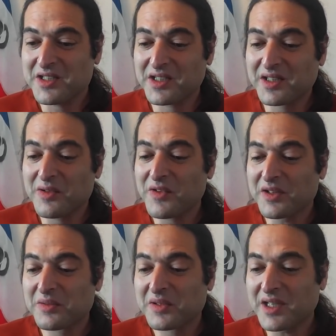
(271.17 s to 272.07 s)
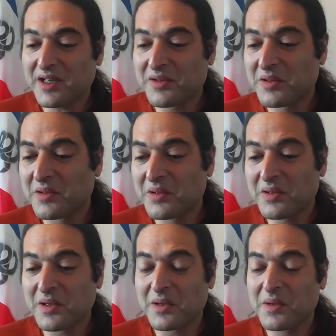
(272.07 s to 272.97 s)
J'écris au verso du tract que
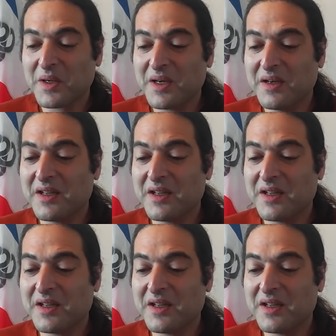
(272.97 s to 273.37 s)
euh,